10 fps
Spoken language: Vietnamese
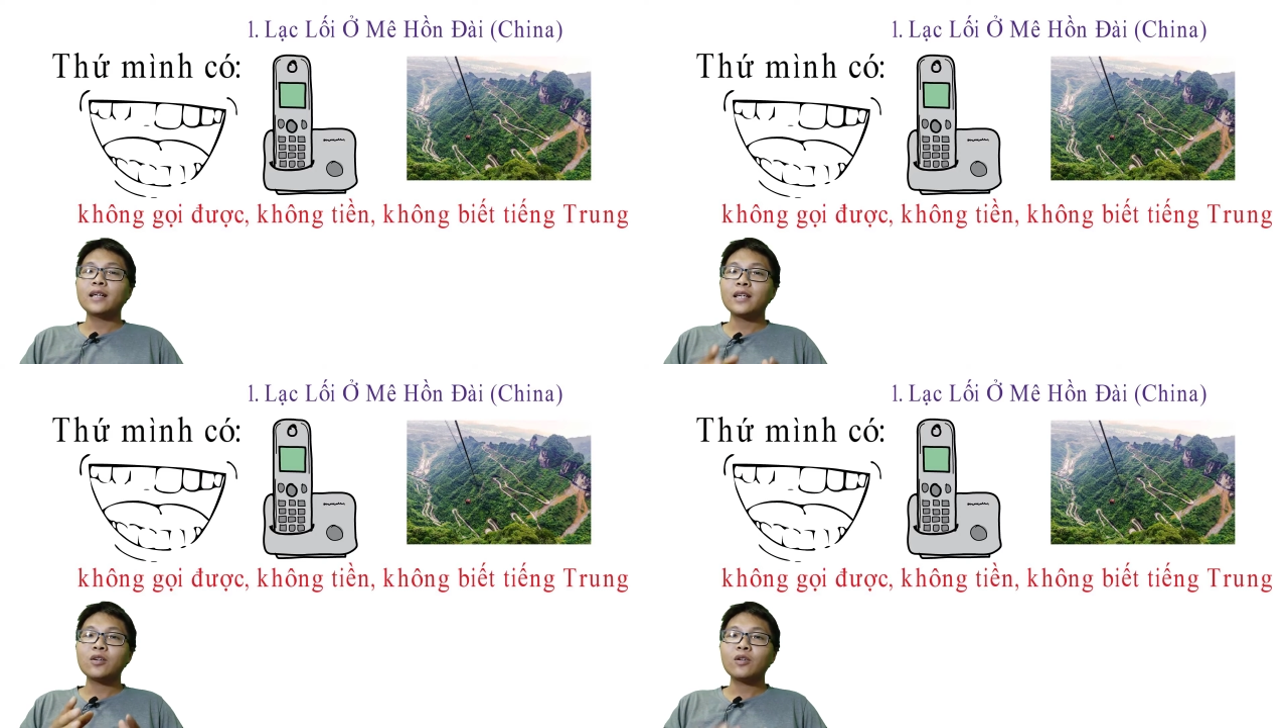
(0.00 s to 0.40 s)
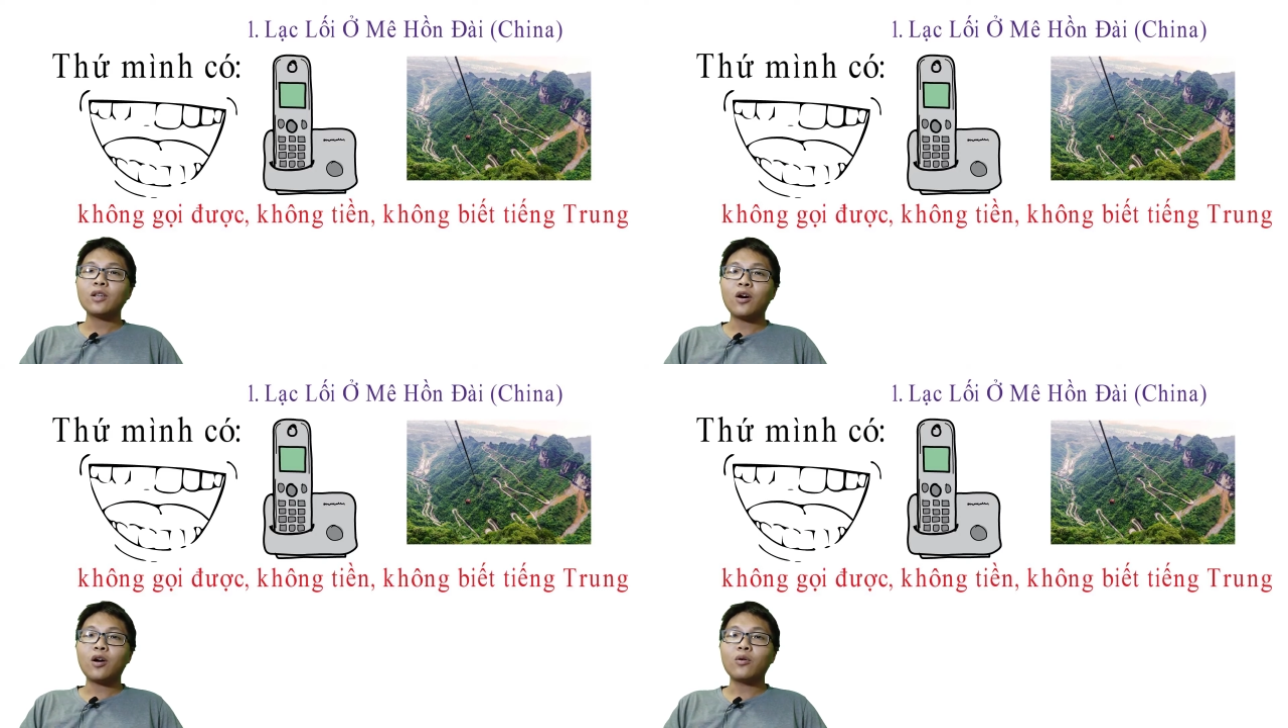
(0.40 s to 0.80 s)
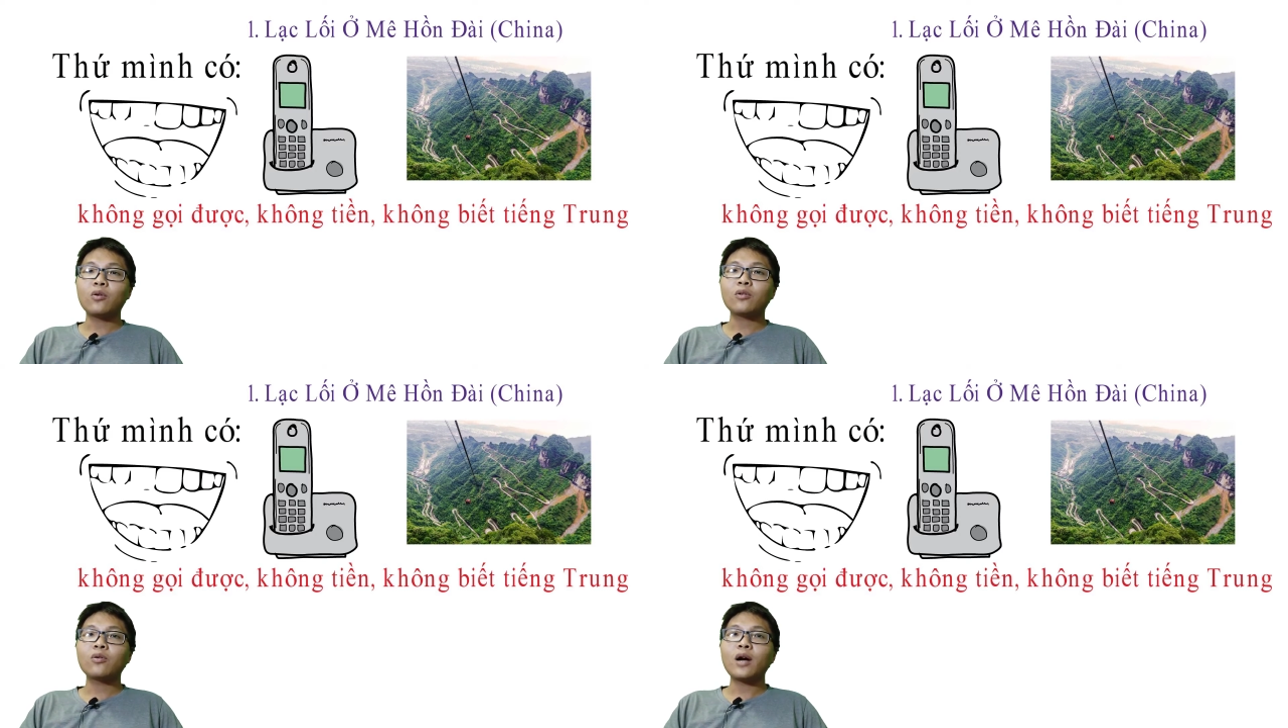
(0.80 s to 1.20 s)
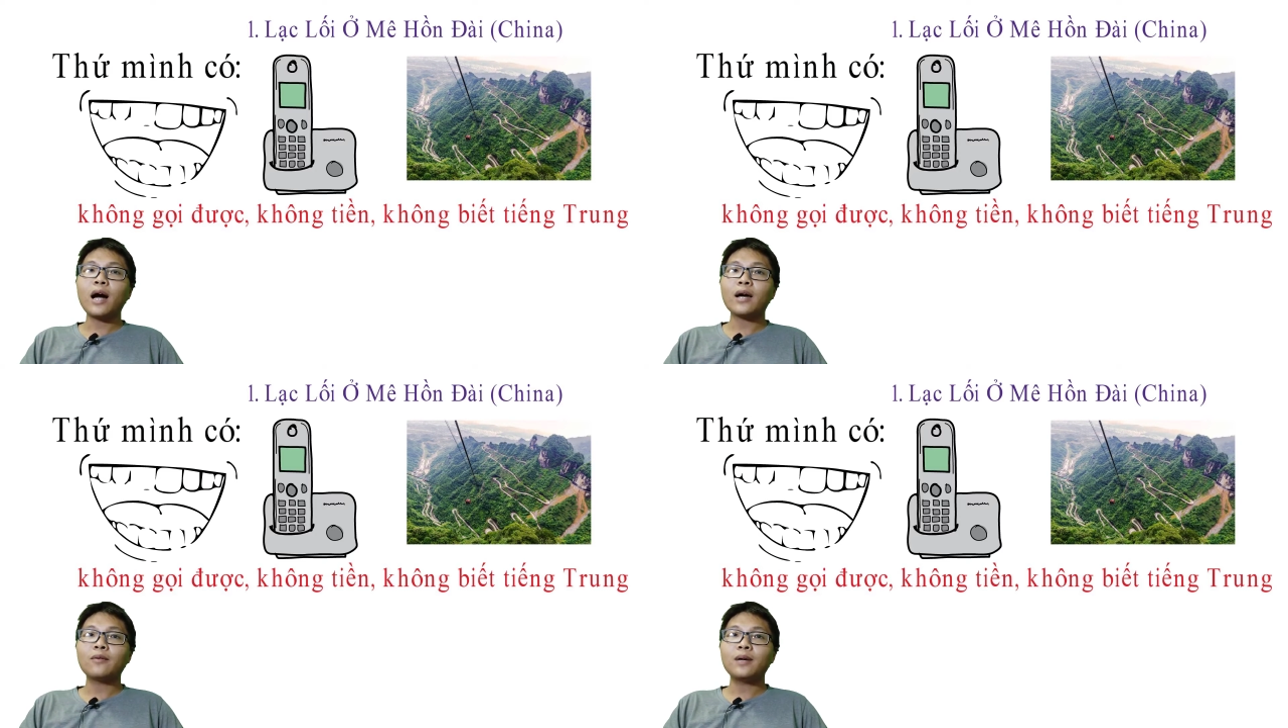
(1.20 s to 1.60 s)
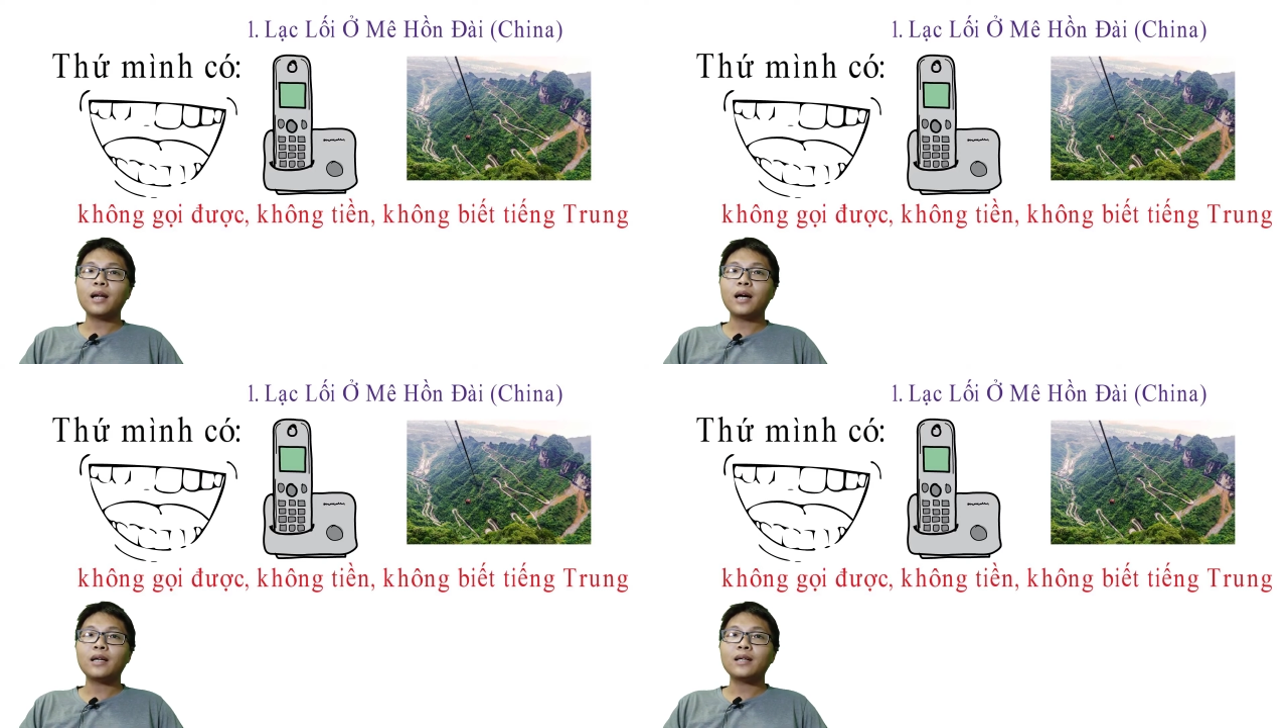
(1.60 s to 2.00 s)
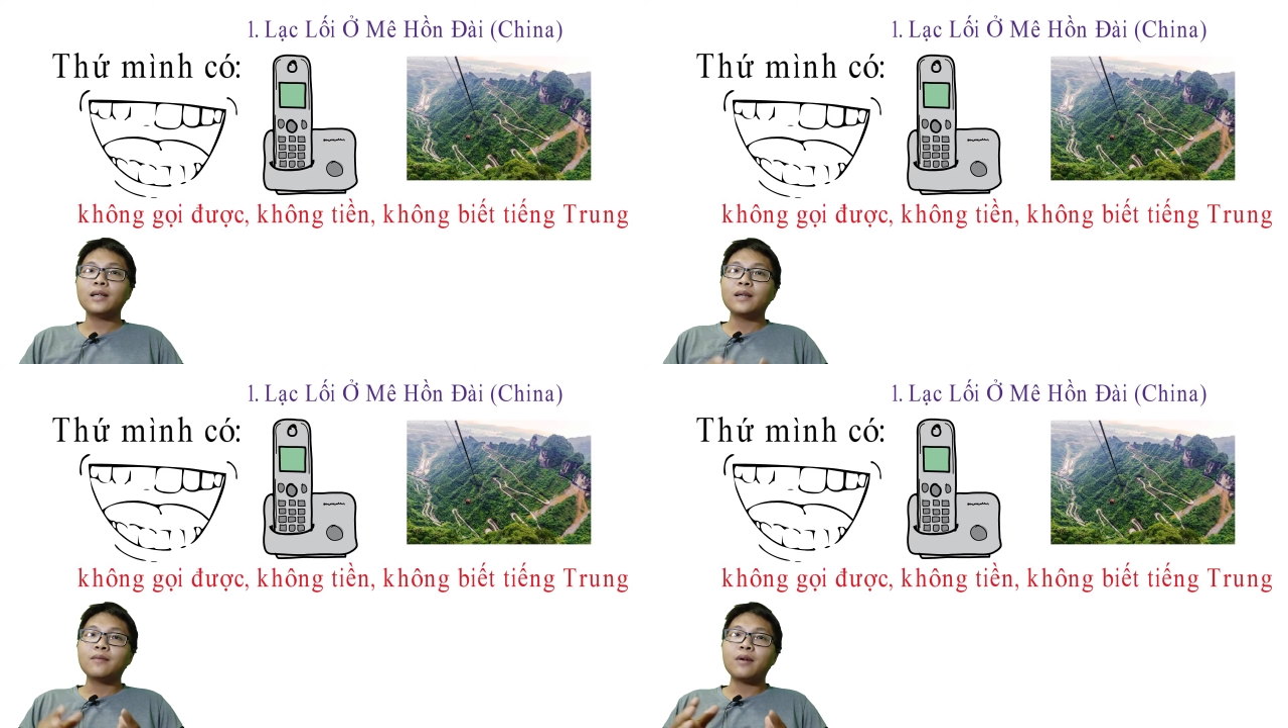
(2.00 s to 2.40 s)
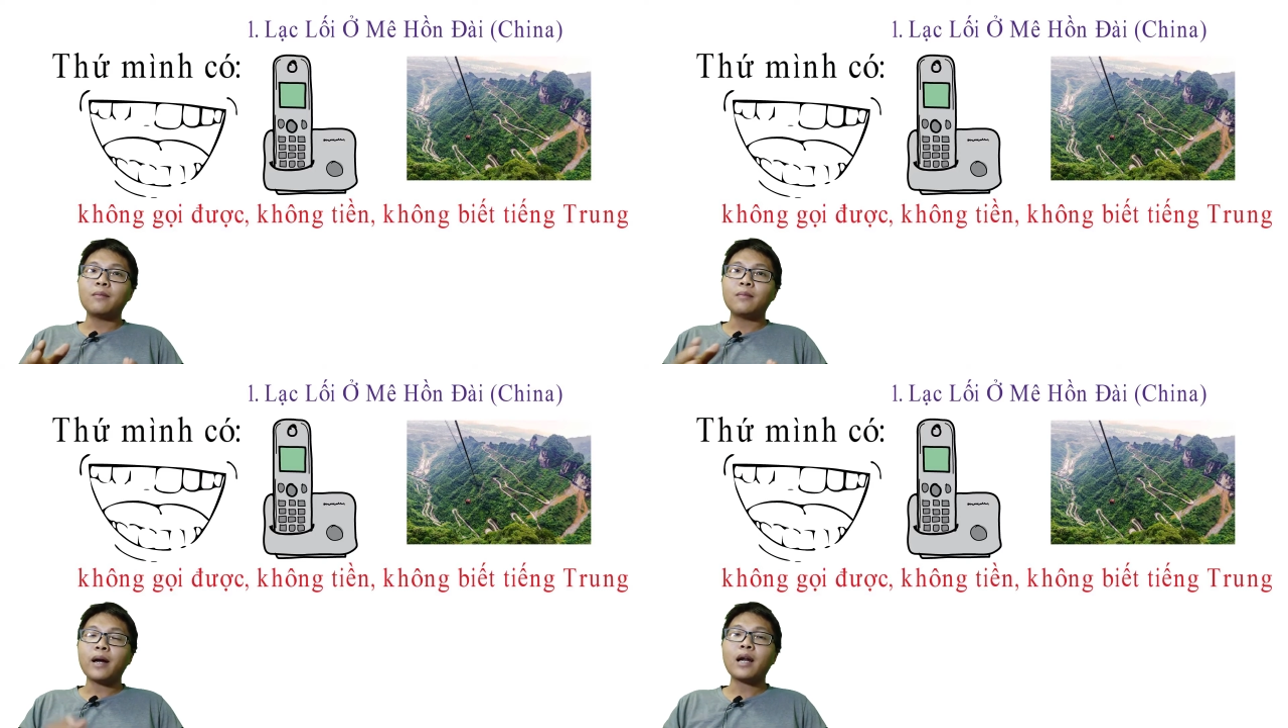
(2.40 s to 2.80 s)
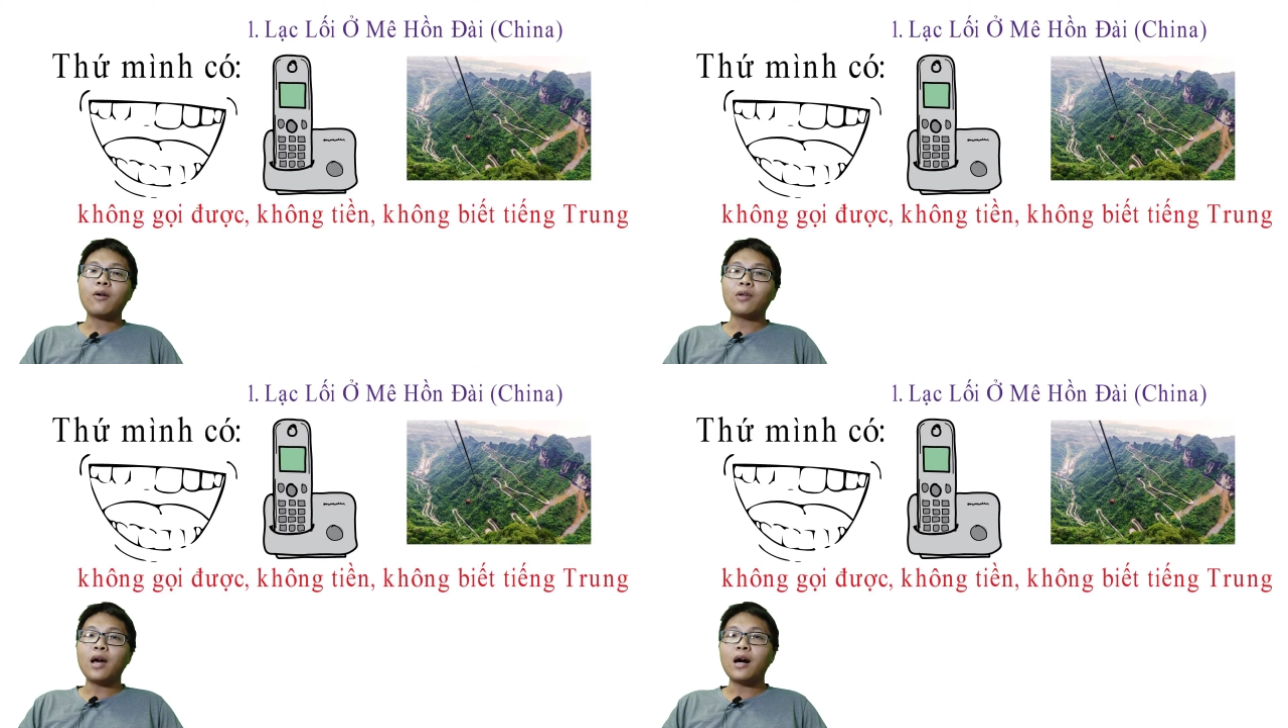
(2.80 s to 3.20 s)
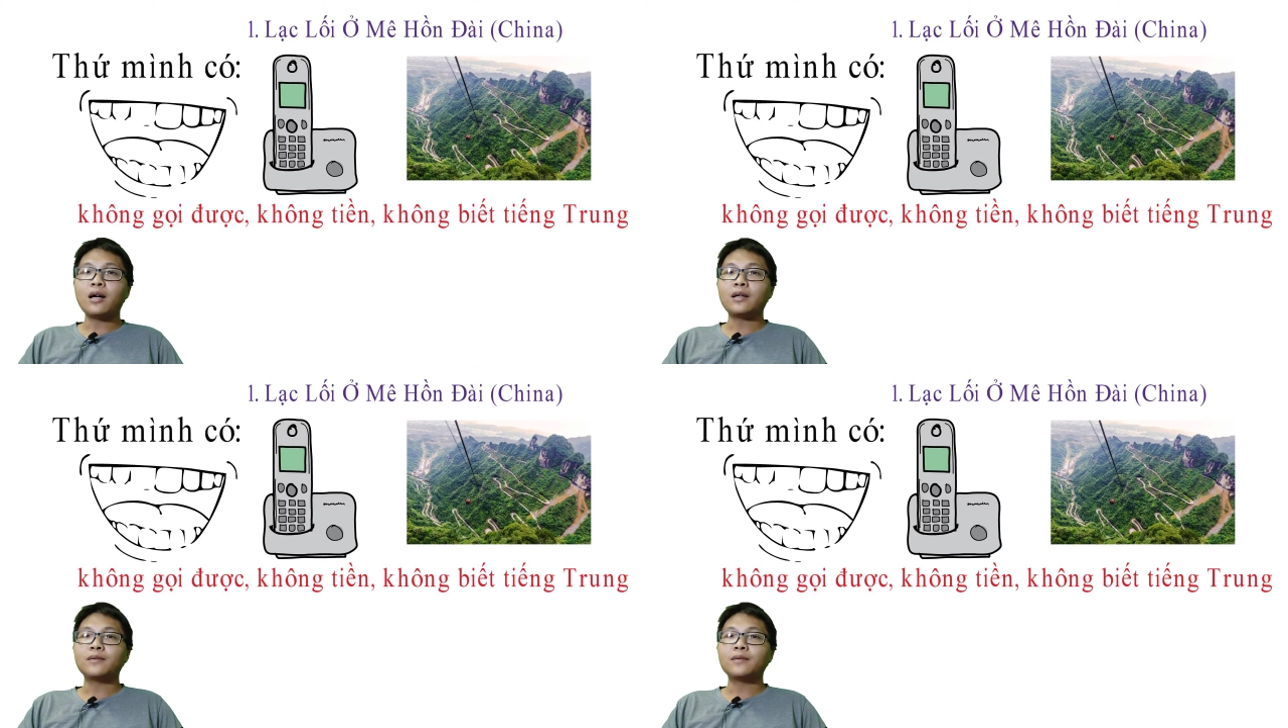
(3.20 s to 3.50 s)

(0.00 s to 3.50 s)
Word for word: cái số điện thoại của tour guide của mình á à, rồi mình bắt đầu nhờ